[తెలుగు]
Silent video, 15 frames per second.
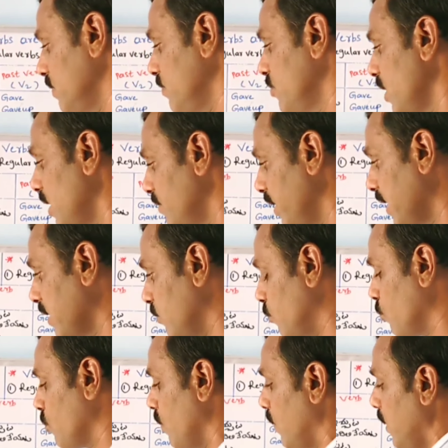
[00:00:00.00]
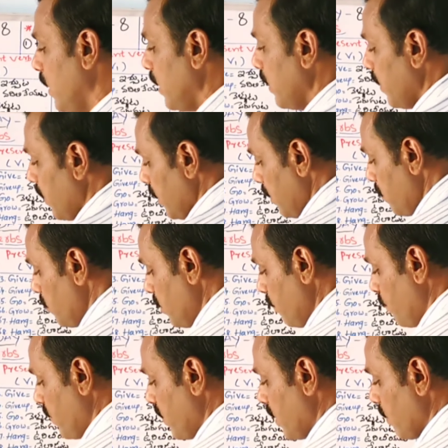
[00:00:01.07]
ఇవి చాలా జాగ్రత్త చూసుకోవాలి ఇవి
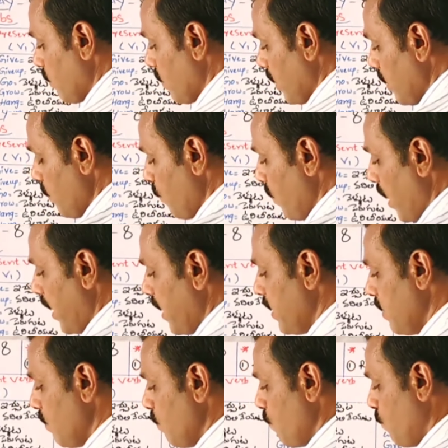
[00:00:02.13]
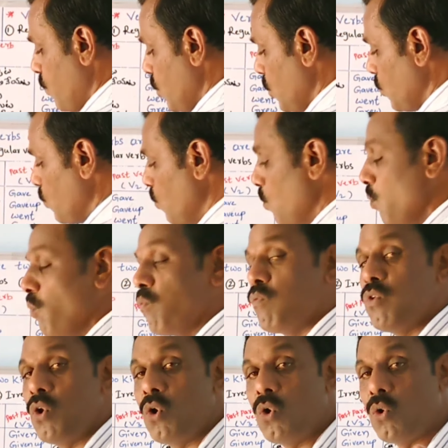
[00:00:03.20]
డిఫరెంట్గా ఉంటాయి ఫ్లై ఫ్లూ
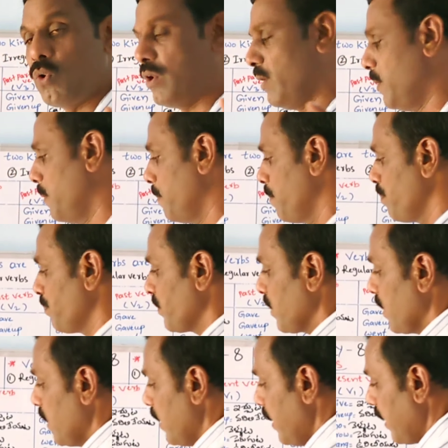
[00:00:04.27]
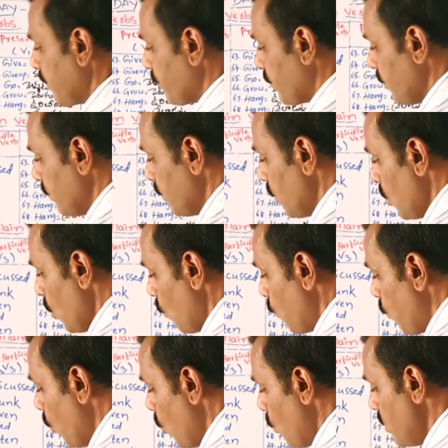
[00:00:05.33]
ఫ్లోన్ నెక్స్ట్
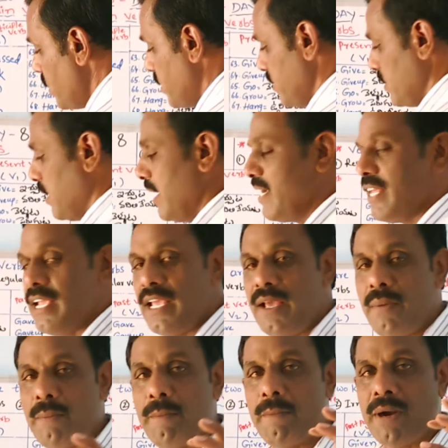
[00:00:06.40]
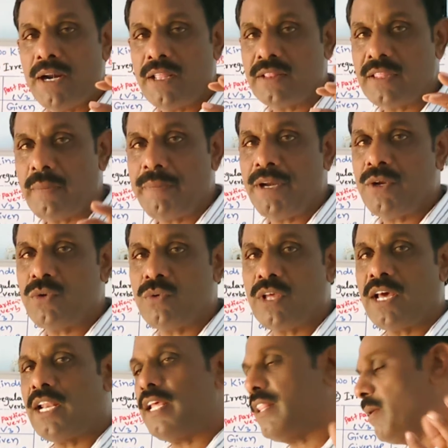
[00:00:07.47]
ఫోల్డ్ అంటే మడత పెట్టుట
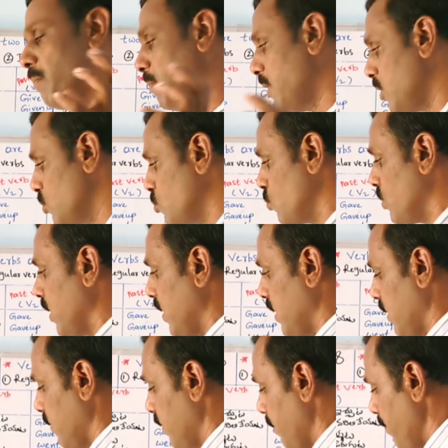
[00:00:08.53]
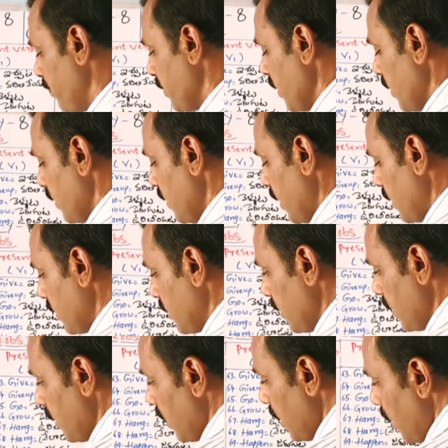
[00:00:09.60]
లేదా మడుచుట అని అర్థం
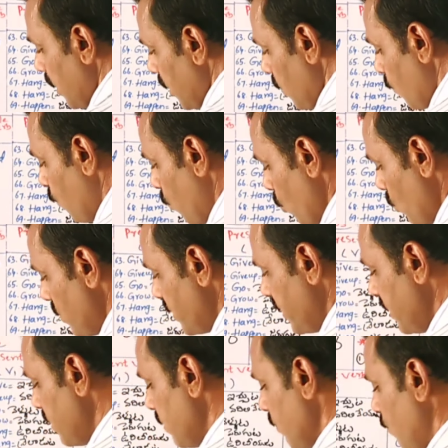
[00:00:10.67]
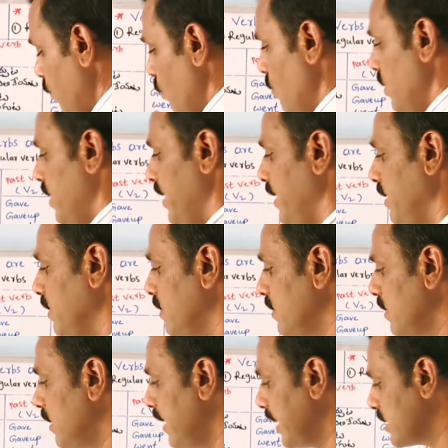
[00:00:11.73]
దానికి ఈ ఫోల్డెడ్ ఫోల్డెడ్
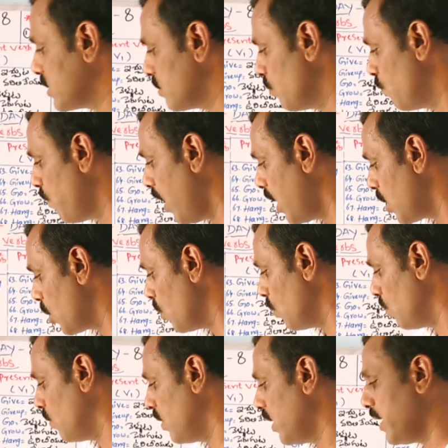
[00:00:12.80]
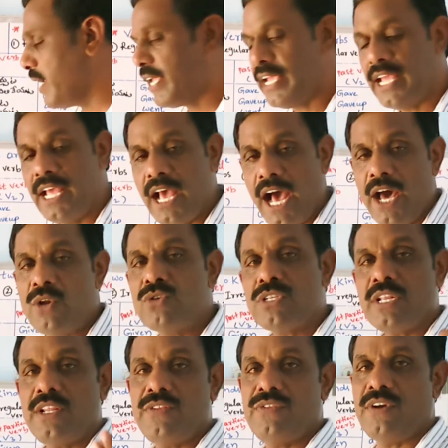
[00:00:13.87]
నెక్స్ట్ ఫాలో అంటే
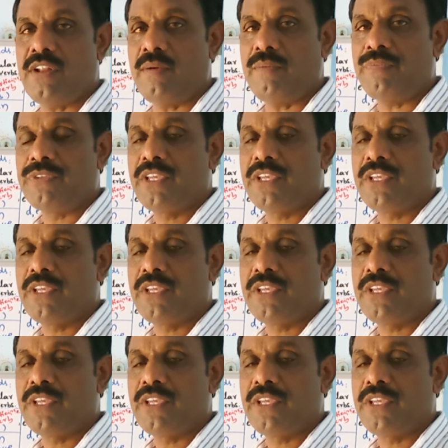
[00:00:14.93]
అనుసరించడం